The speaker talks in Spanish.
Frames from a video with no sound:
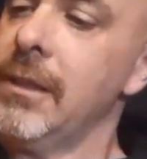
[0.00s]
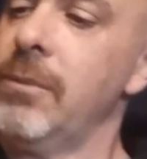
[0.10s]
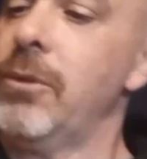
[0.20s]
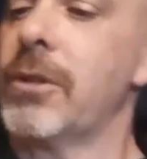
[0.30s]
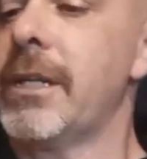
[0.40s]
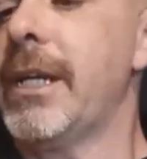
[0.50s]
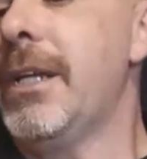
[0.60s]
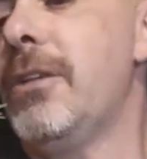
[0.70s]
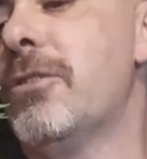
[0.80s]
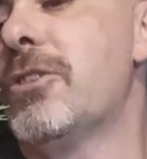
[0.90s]
porque
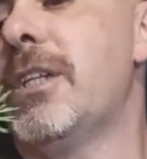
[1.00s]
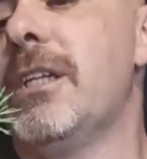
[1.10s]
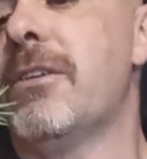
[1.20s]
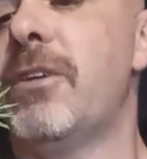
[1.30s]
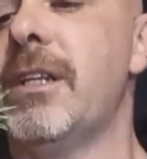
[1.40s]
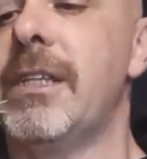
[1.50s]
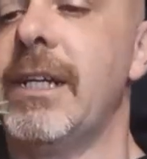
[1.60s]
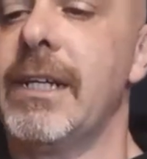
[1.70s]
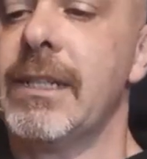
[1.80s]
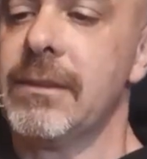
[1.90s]
ahí no nos haría
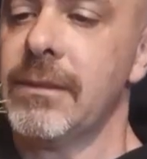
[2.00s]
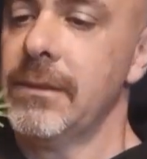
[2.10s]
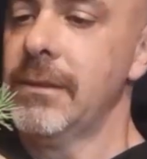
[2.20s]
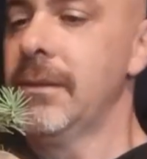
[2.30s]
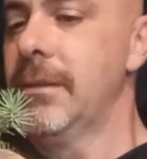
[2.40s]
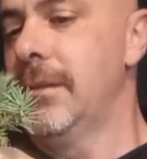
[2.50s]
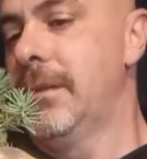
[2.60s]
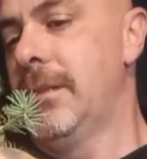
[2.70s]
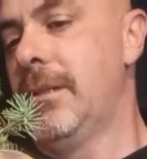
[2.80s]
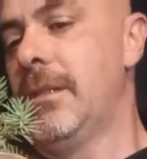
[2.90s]
falta
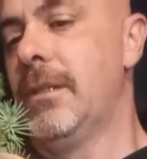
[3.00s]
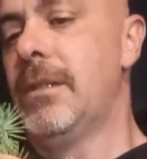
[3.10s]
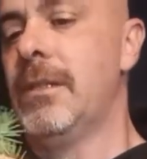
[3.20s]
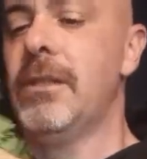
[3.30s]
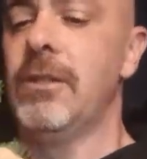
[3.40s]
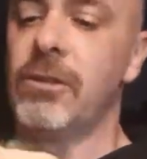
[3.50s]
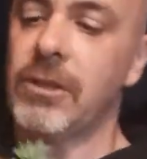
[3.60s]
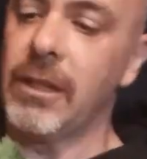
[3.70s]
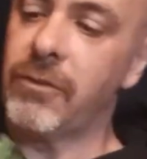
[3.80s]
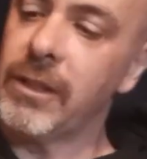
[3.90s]
no nos
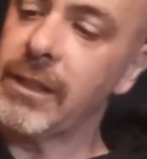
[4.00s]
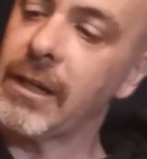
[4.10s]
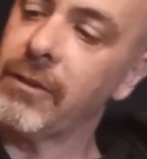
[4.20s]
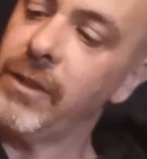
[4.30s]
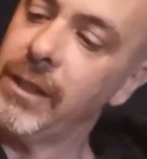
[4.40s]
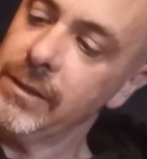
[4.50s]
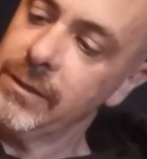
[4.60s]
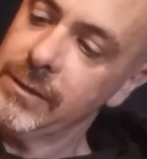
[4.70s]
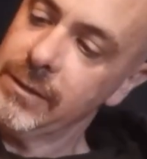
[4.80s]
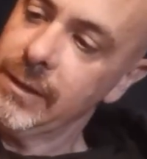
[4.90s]
haría falta rafia.
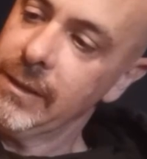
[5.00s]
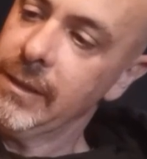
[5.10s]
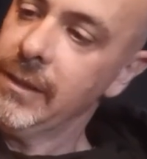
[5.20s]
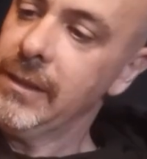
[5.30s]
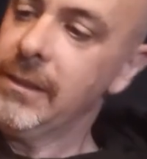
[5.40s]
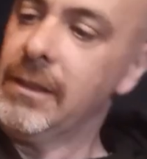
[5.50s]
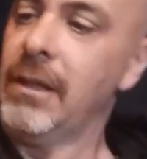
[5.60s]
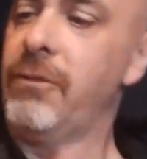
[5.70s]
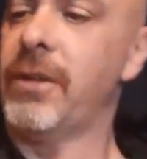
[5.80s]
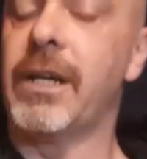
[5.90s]

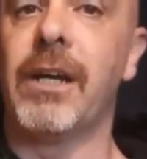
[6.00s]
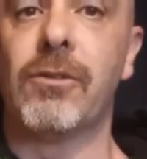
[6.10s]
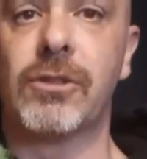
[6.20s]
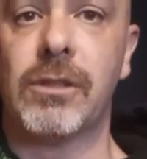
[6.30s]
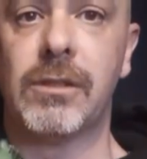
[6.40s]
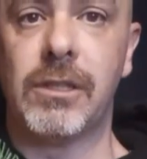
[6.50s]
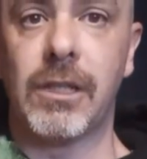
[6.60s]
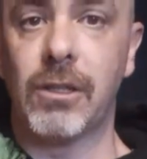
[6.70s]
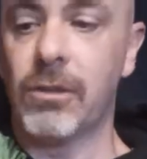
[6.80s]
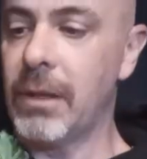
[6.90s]
Ahí fijaros, sí
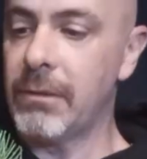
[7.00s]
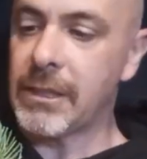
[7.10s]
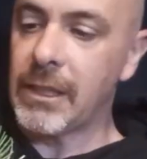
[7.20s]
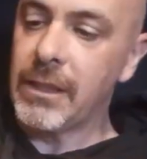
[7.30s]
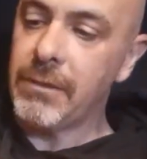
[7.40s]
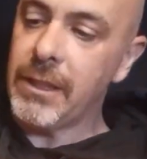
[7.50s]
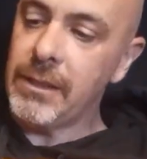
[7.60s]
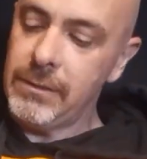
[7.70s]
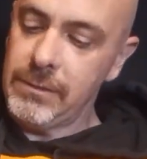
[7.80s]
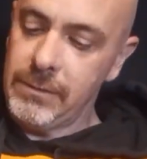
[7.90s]
que dobla bastante
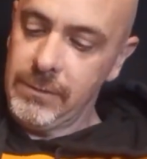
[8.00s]
bien.